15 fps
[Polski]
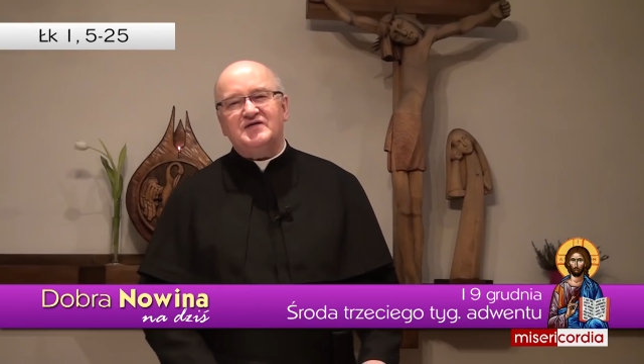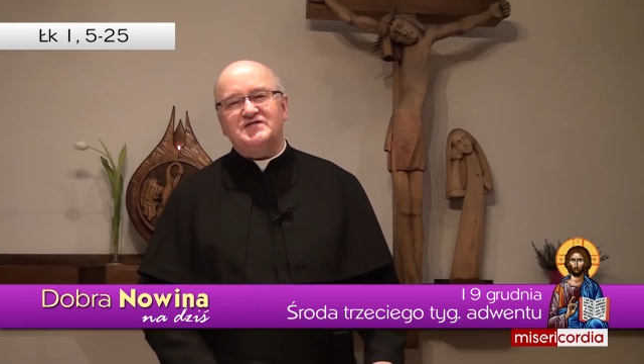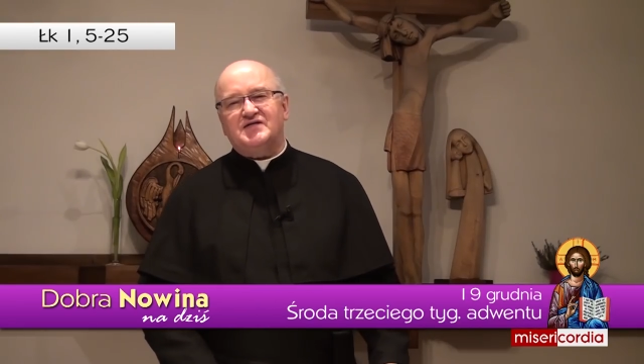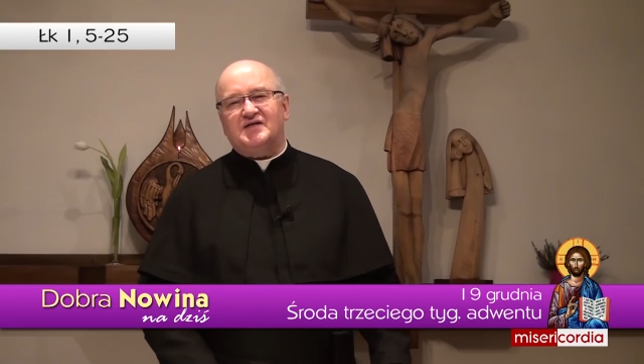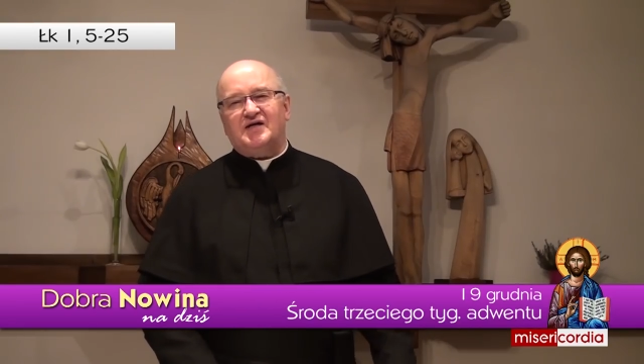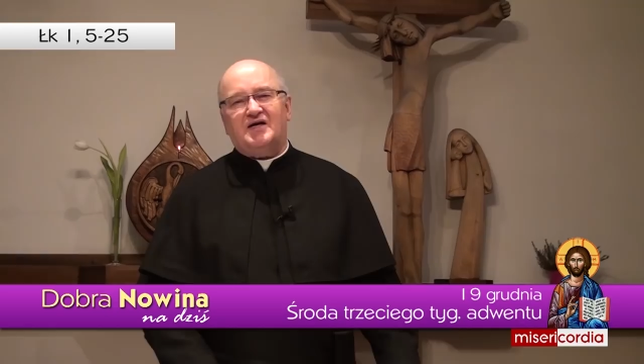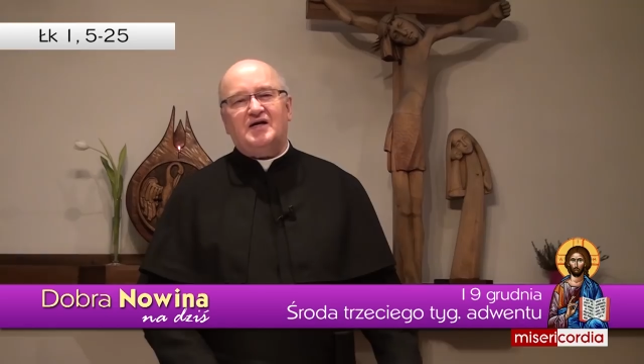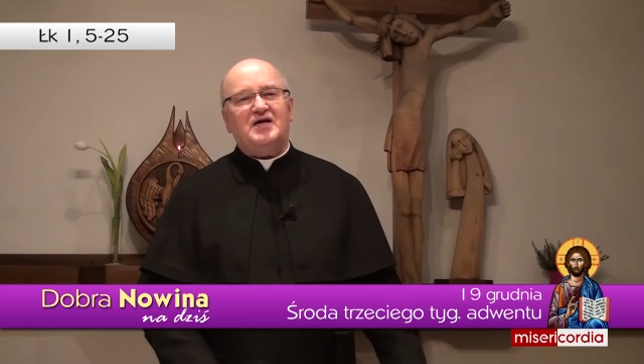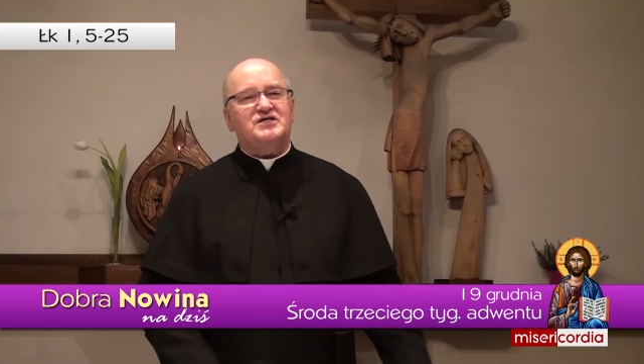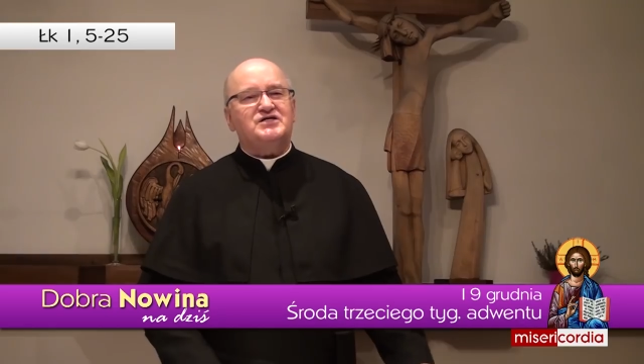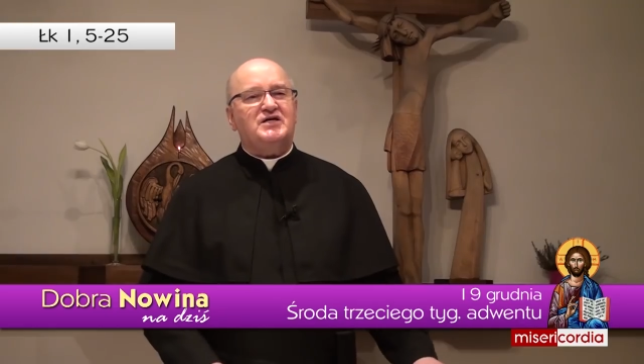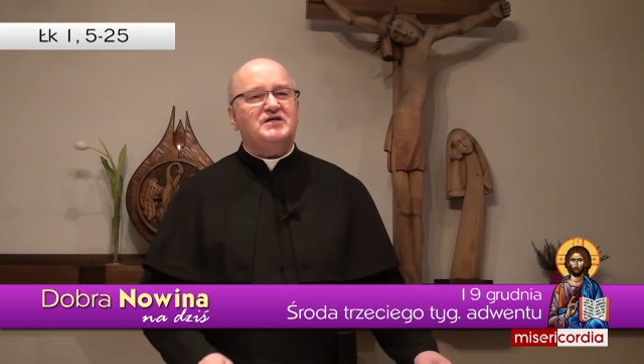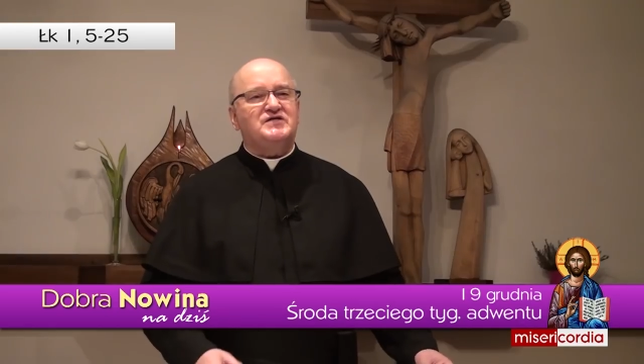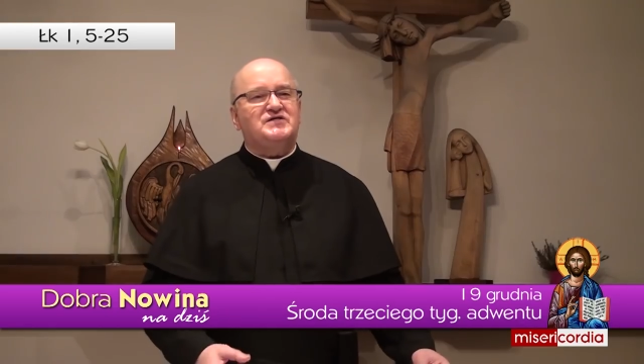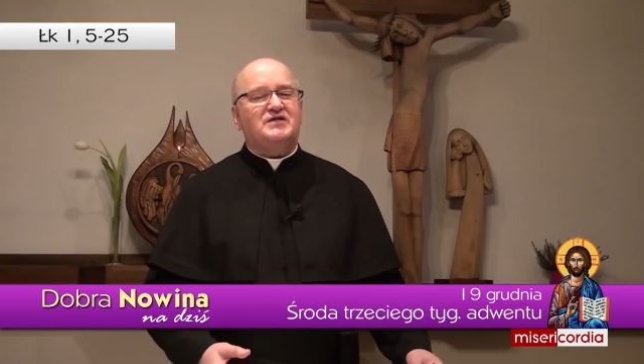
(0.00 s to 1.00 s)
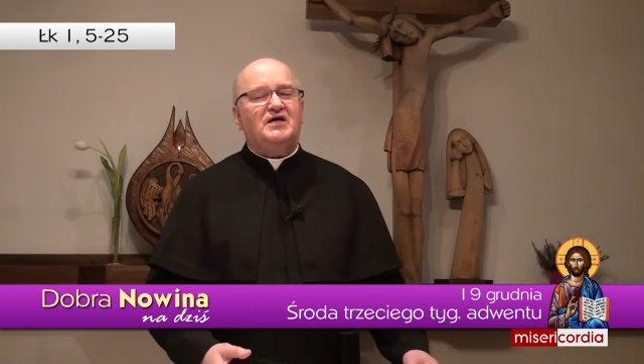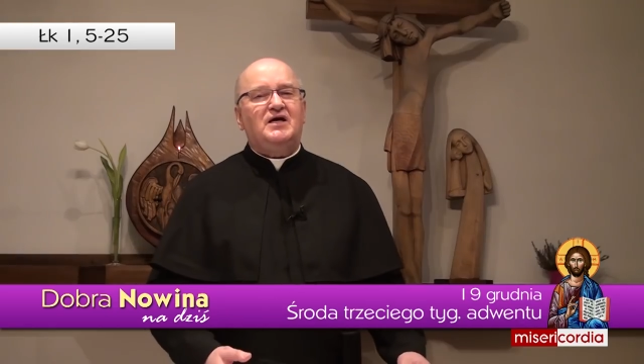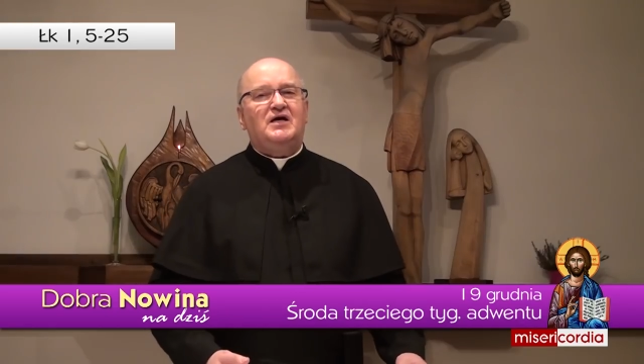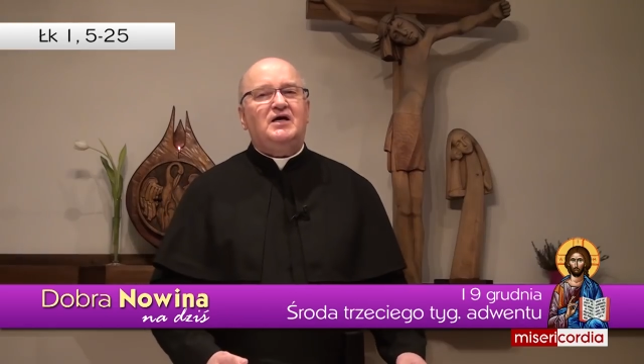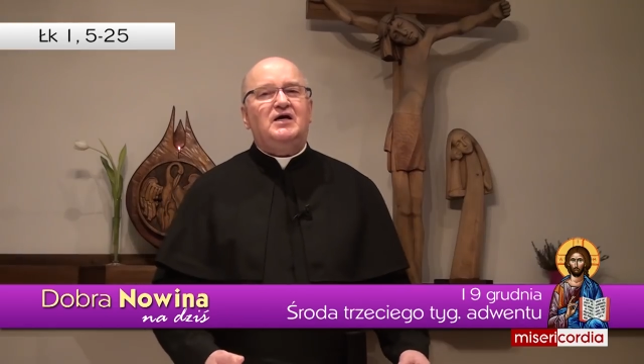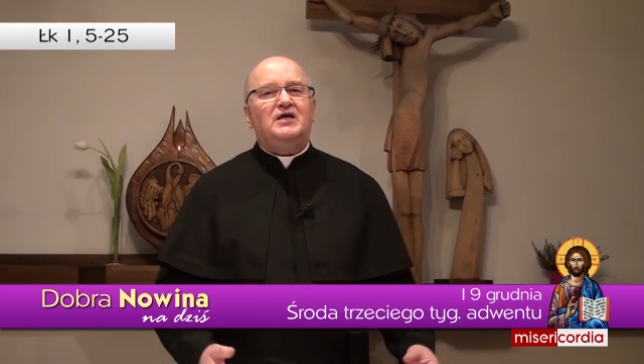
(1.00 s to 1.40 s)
Zachariasza jest